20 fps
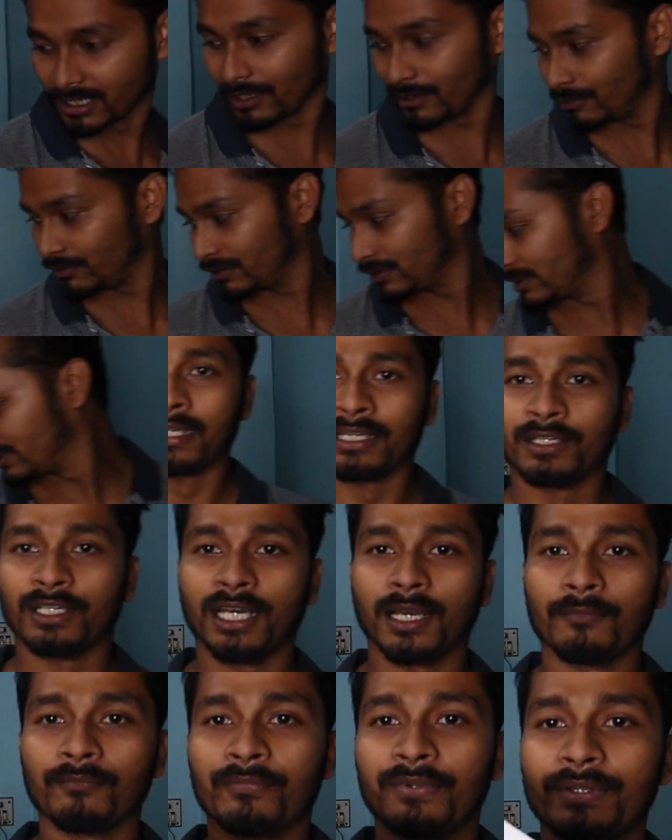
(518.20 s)
ধরো
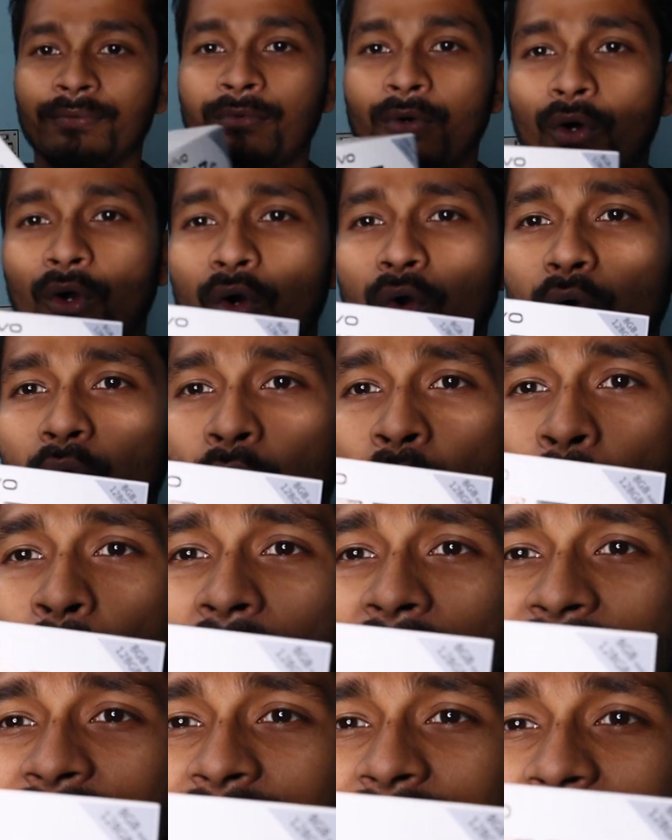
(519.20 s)
নিলাম ভিভোর
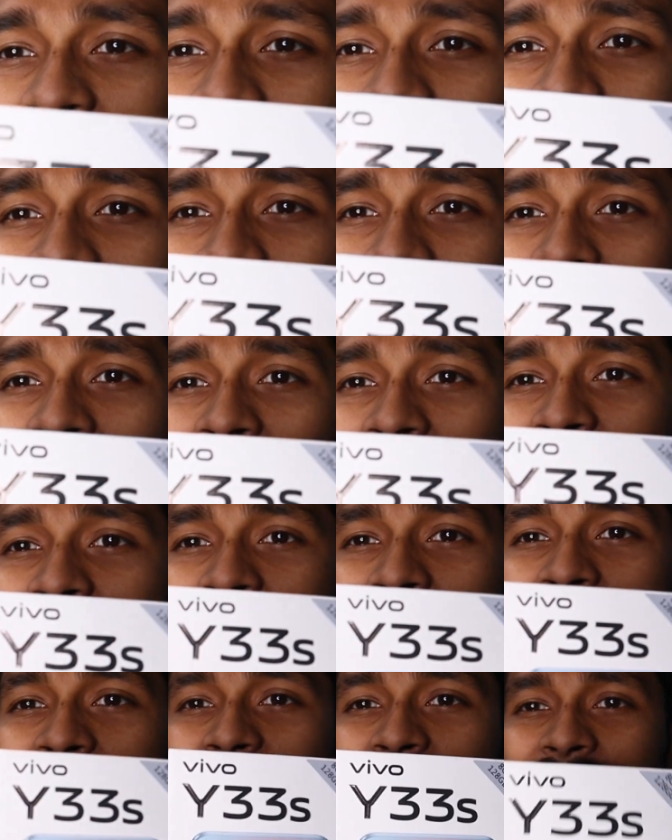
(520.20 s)
ওয়াই
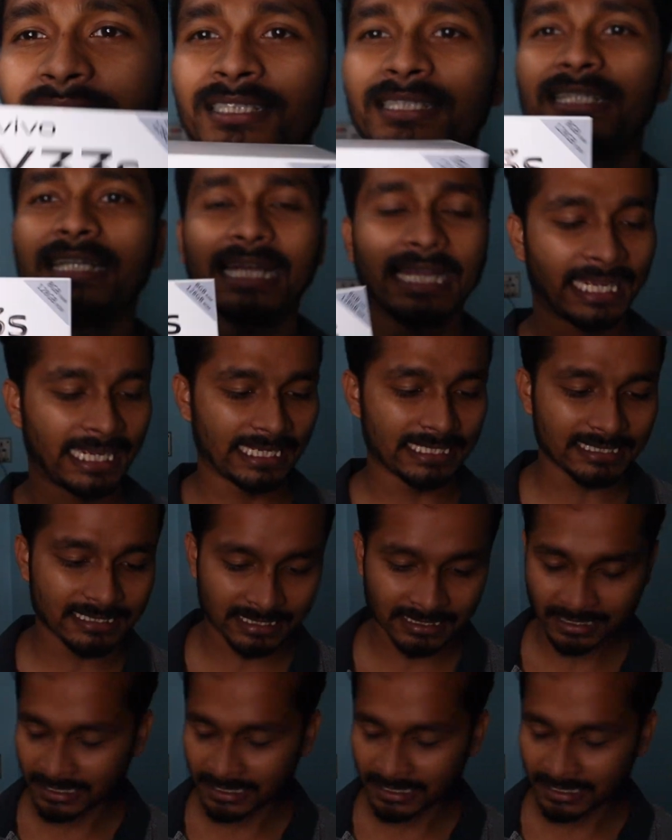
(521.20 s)
থার্টি থ্রি এস